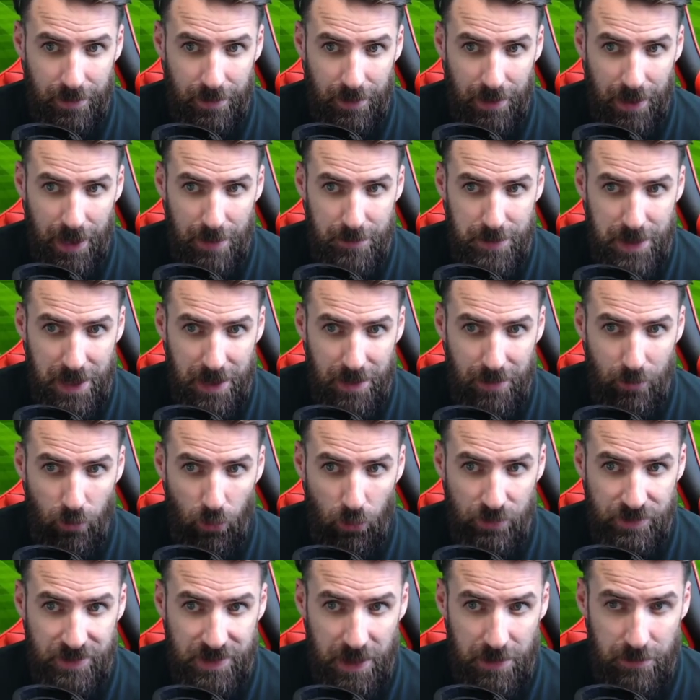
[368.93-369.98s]
Amiens
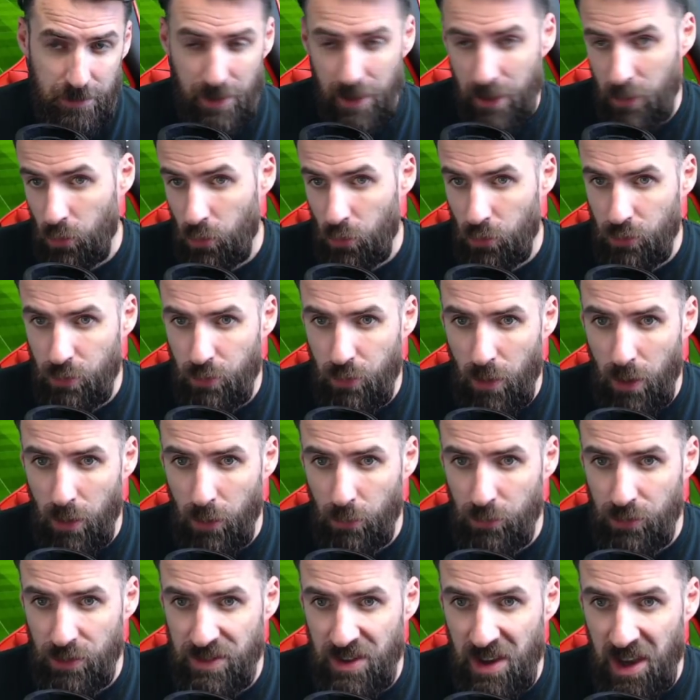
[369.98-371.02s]
11ème avec 11 points,
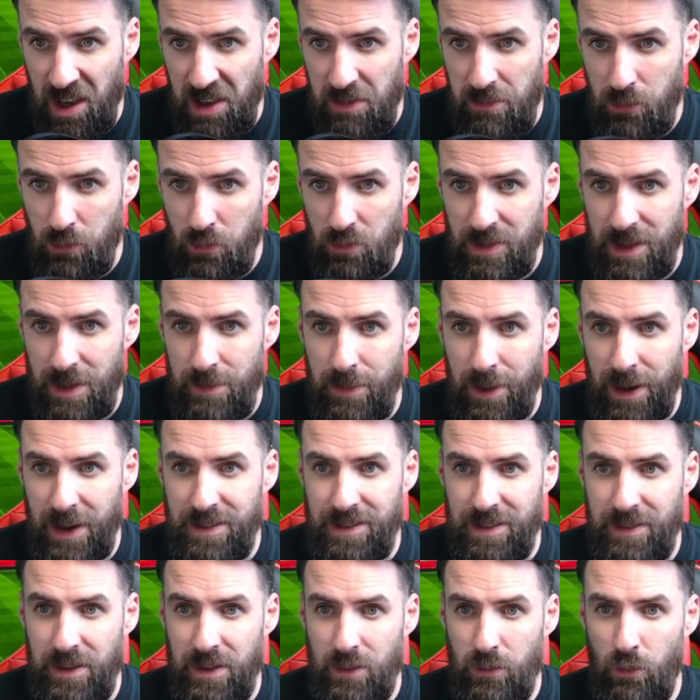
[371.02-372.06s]
comme ça ça rime. 12 e
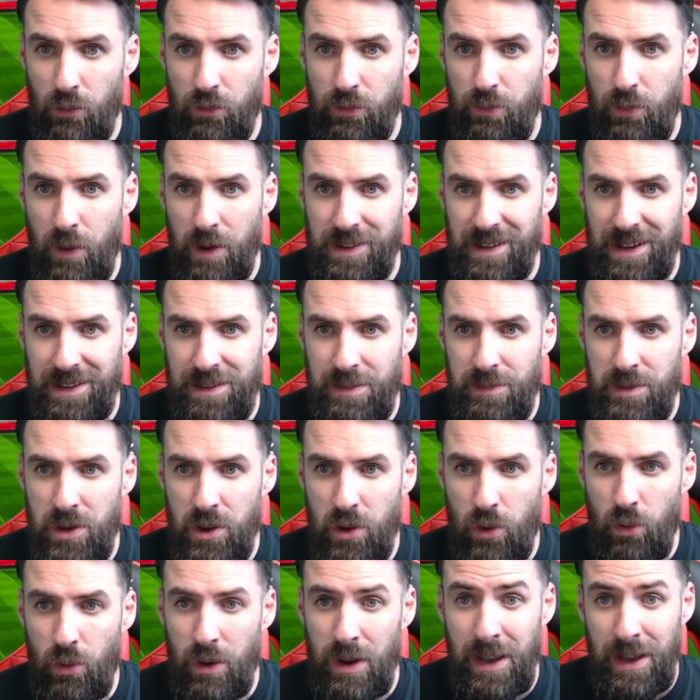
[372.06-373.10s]
Brest avec 11 points. 13ème
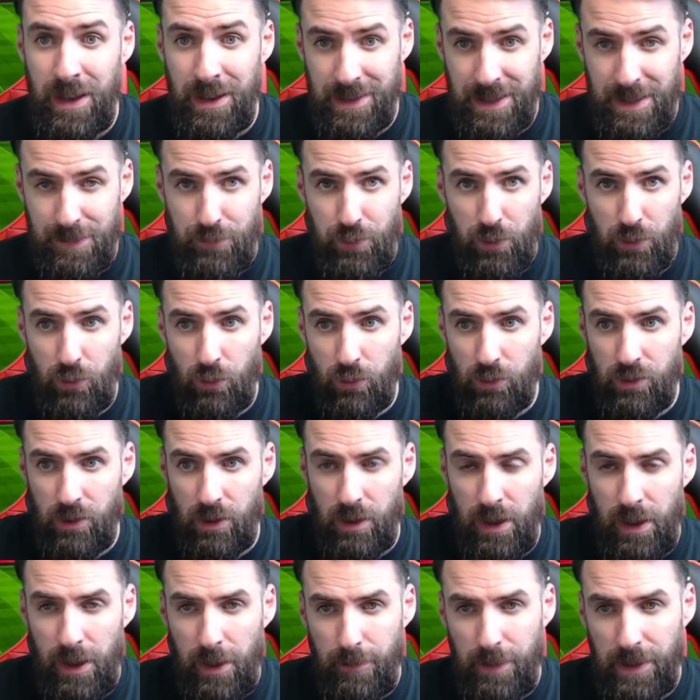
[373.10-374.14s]
Lyon qui peut donc
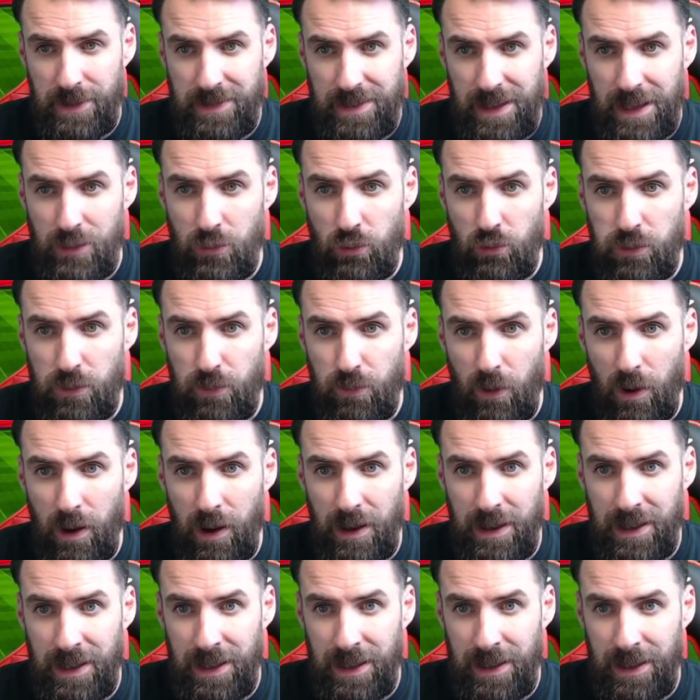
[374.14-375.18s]
passer à 12
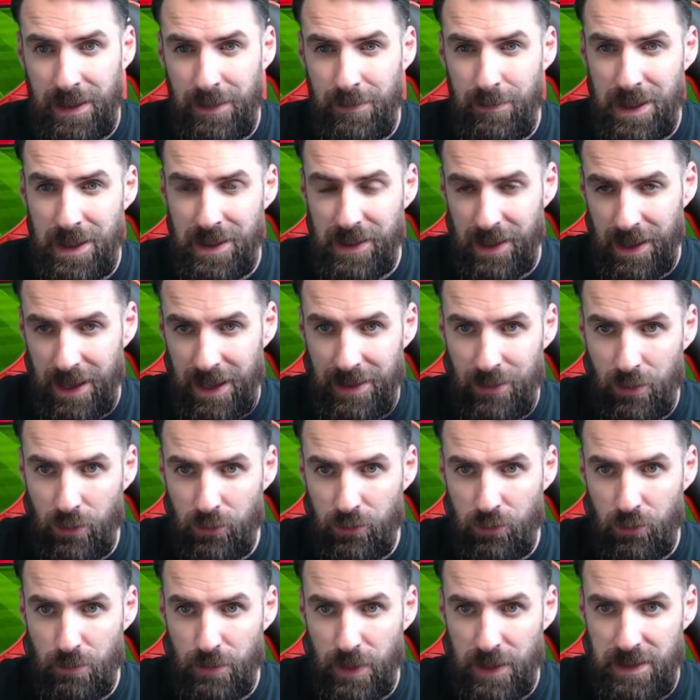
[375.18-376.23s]
points et mettre Rennes en
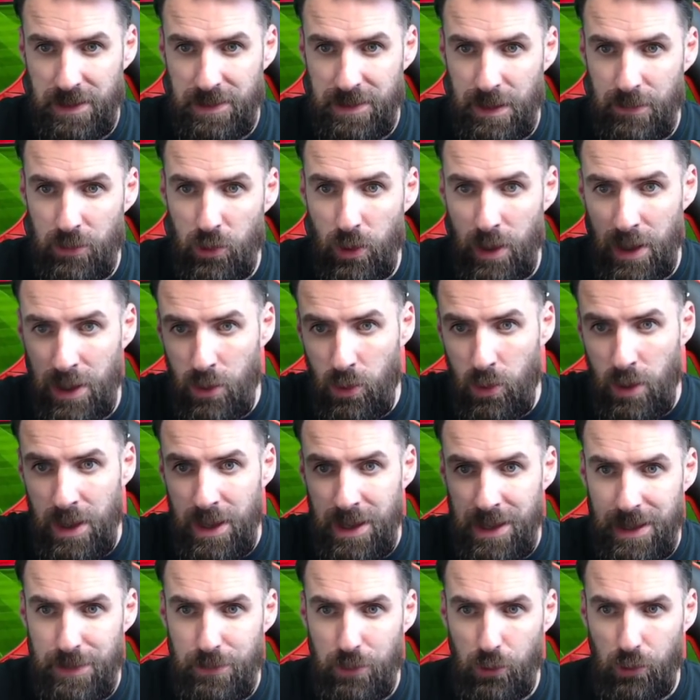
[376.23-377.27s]
seconde partie de tableau. Et eux,
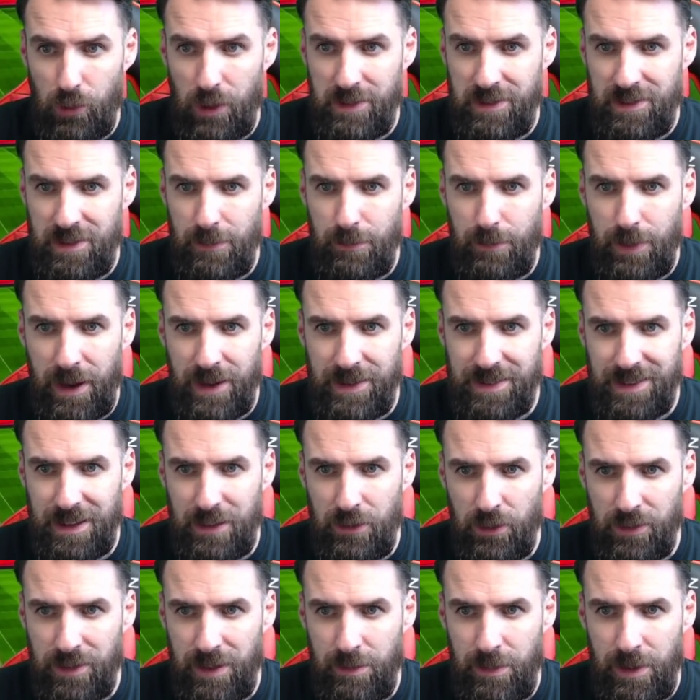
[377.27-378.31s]
ils prendront la 10ème place.
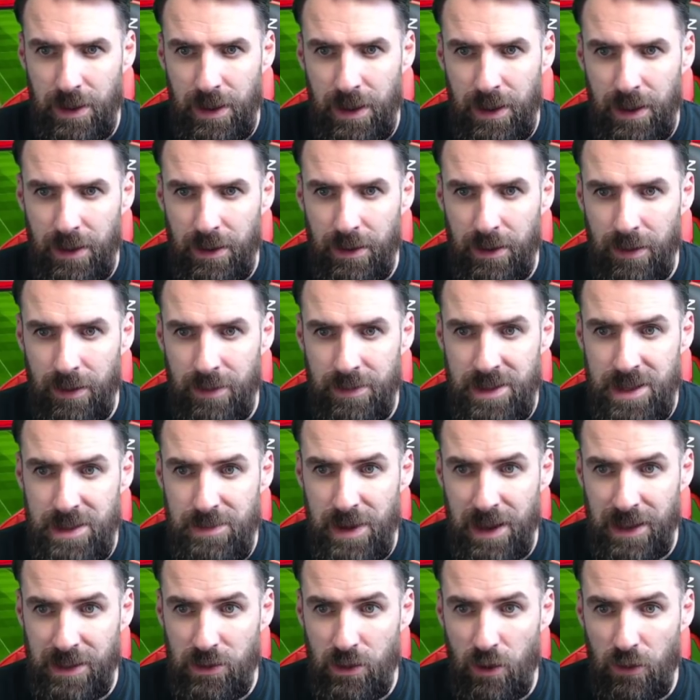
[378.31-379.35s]
14 e euh,
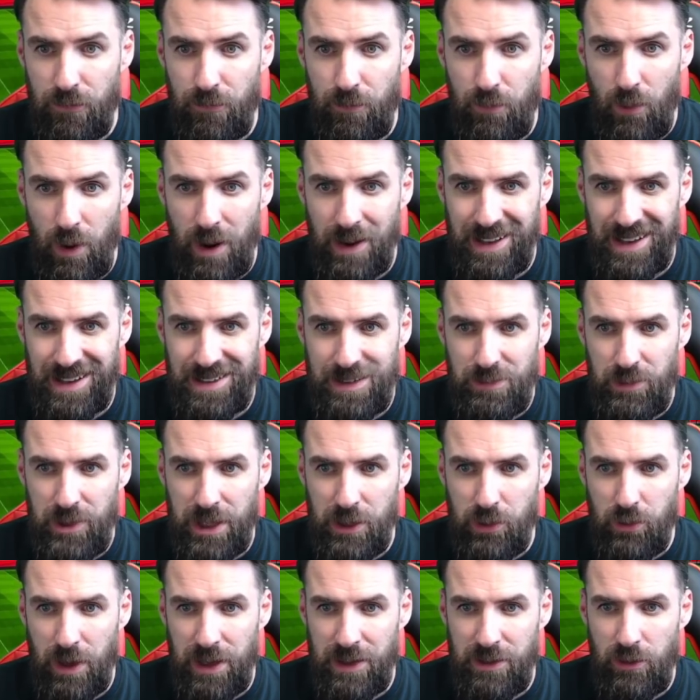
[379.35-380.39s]
Nîmes avec 9 points. 15 e
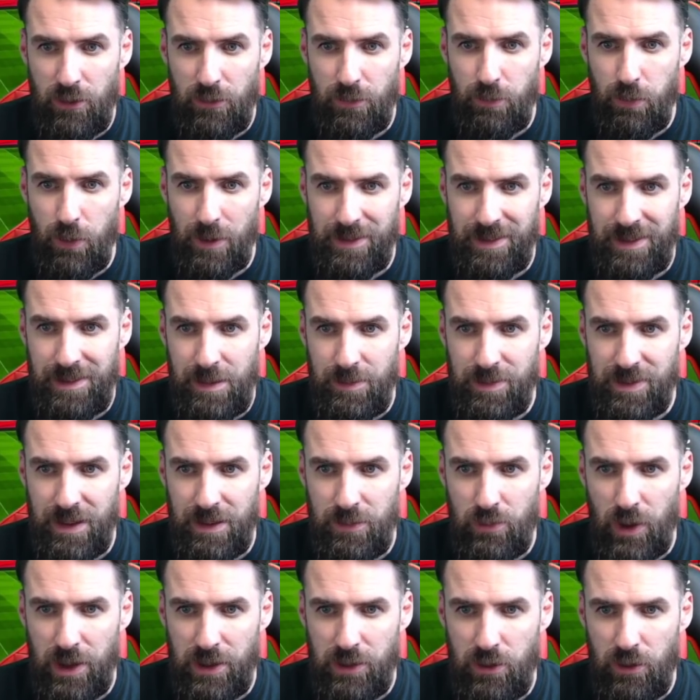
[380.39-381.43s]
Monaco avec 9 points. 16ème
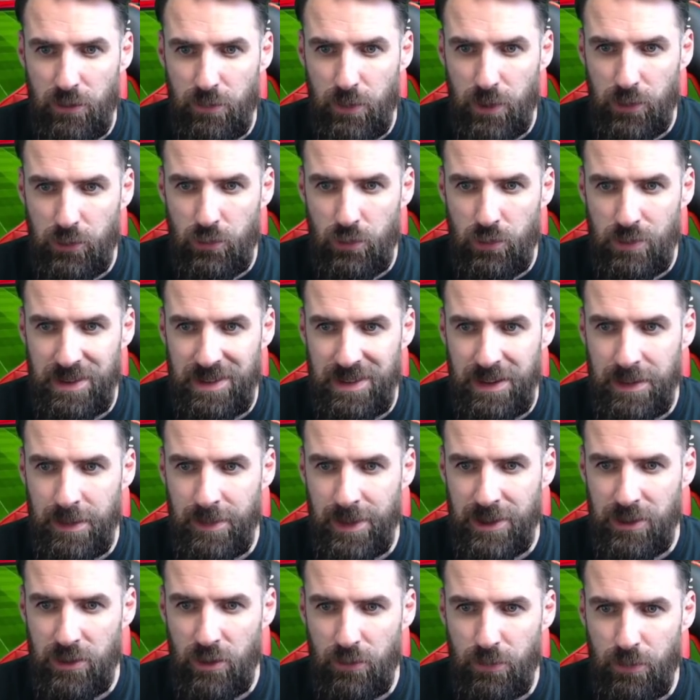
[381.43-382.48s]
Strasbourg avec 9 points. Toulouse 17ème
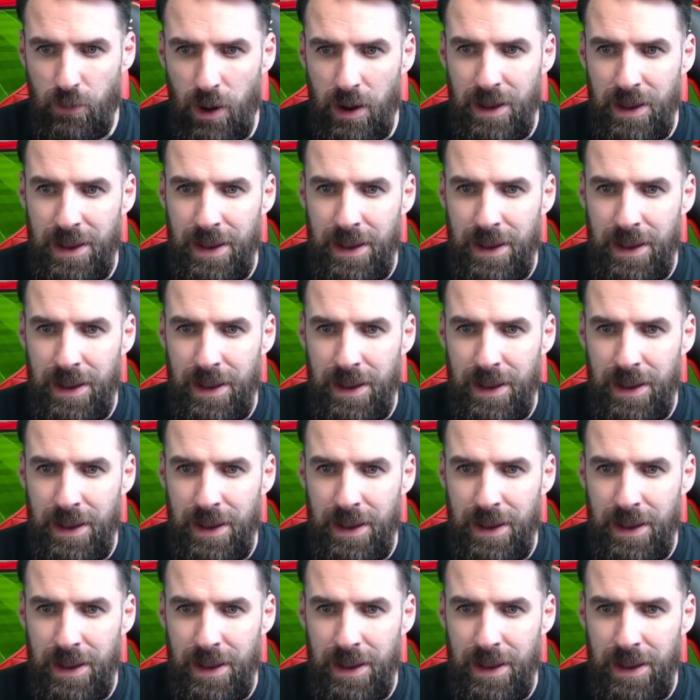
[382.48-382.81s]
avec 9 points.